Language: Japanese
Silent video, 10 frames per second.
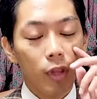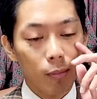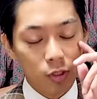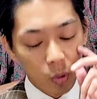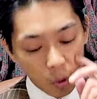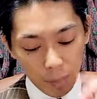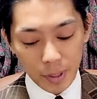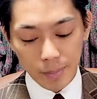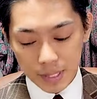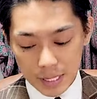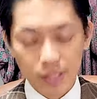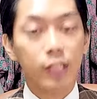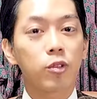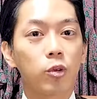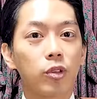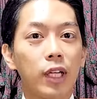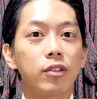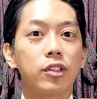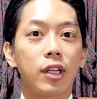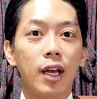まあそこをやっぱり目指していくことにな
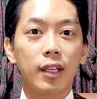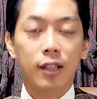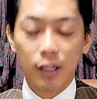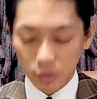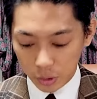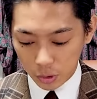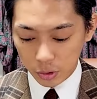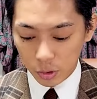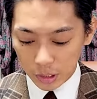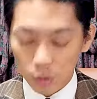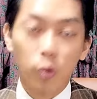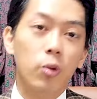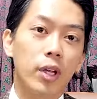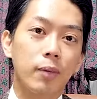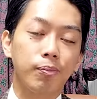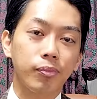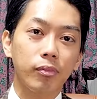るんじゃないかというようなところで